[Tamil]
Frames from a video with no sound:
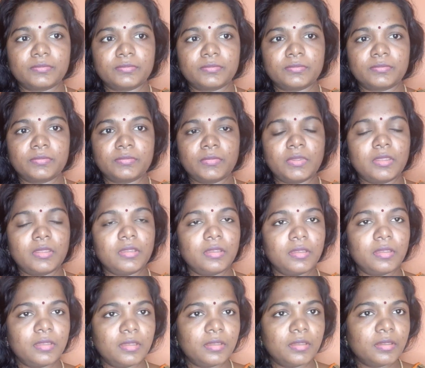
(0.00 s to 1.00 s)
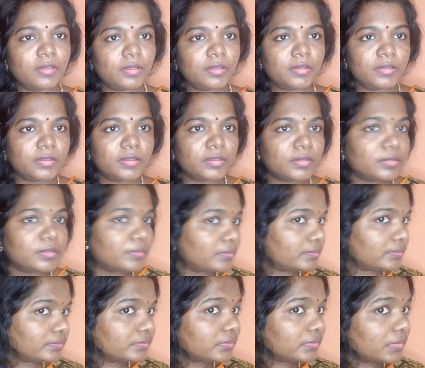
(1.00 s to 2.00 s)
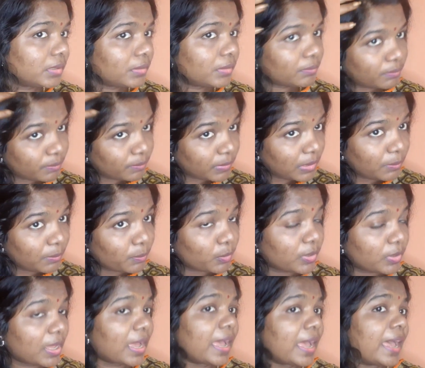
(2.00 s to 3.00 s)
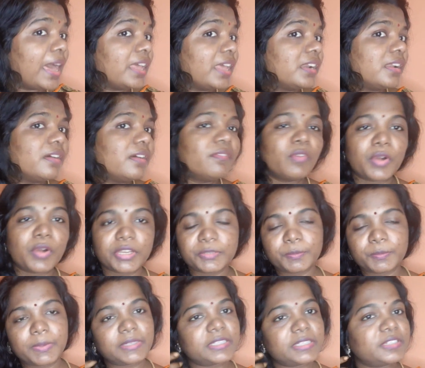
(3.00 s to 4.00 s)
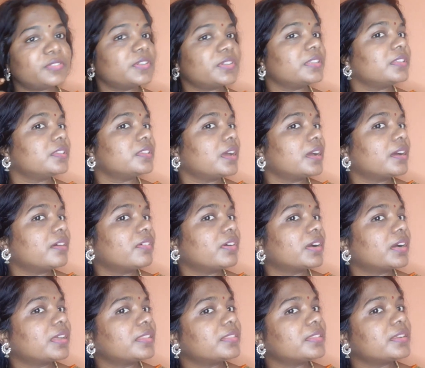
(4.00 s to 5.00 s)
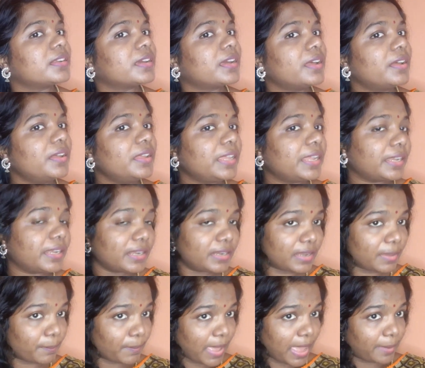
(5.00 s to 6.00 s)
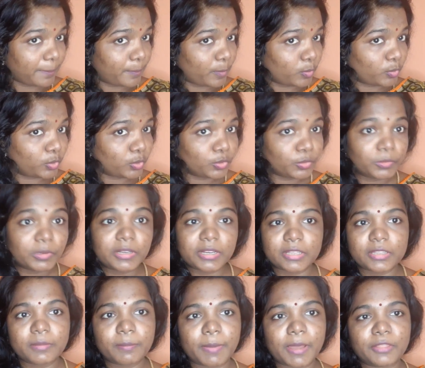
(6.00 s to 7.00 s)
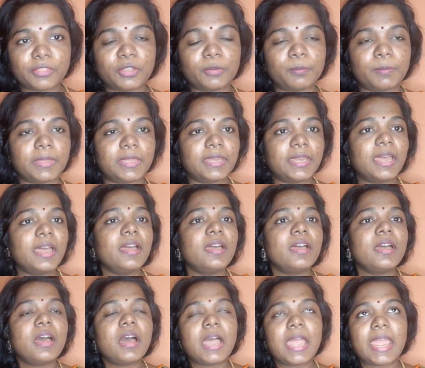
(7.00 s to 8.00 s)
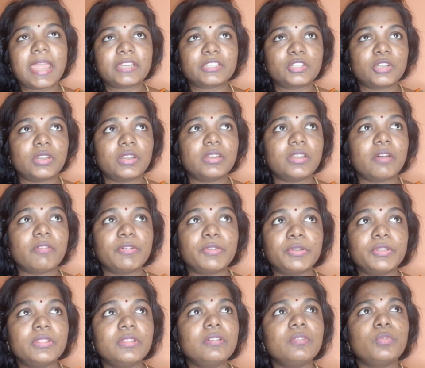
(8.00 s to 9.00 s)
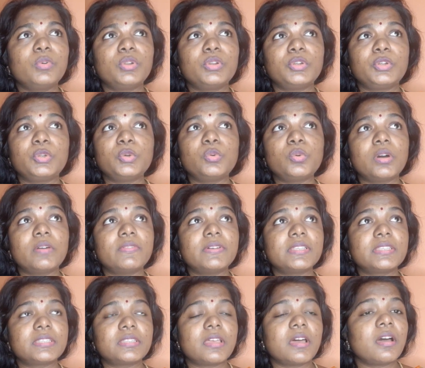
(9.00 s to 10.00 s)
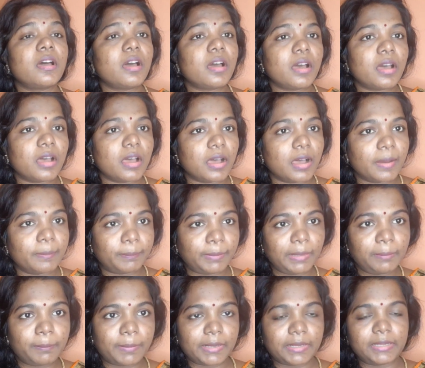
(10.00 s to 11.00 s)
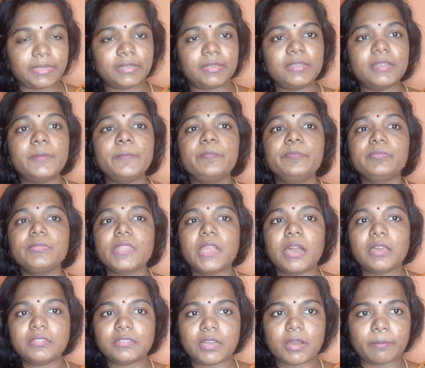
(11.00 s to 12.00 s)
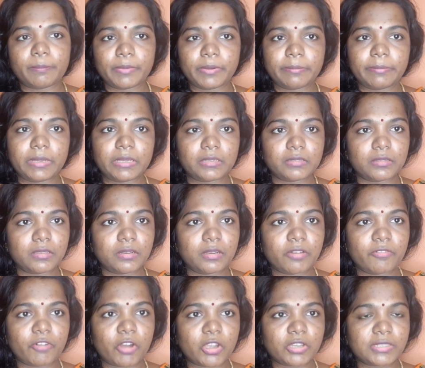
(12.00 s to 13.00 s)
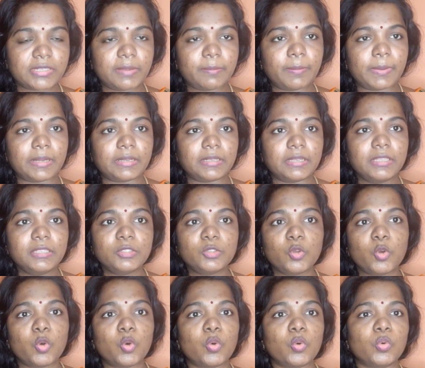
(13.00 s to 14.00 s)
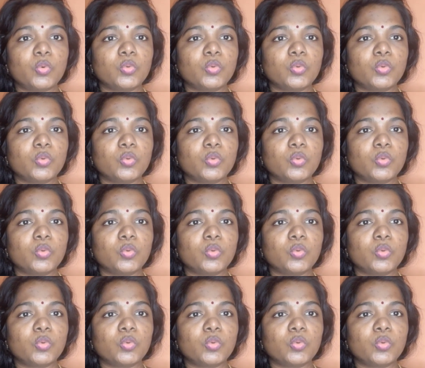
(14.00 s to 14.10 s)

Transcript: தேய்ச்சி கழுவ முடியும் அது காரணத்தால் இப்போ நான் ஹேர்லாம் வாஷ் பண்ணிட்டு வந்து தாங்க உட்காந்துருக்கேன் என்னென்ன பேக் போட்டோன்றதை பார்த்துருப்பீங்க ஆக்சுவலாக நான் வந்து ஒரு டூ ஹவர்ஸாக அப்ளை பண்ணிவிட்டு அதுக்கப்புறமேட்டு தான் நான் வாஷே பண்ணேன் ஸோ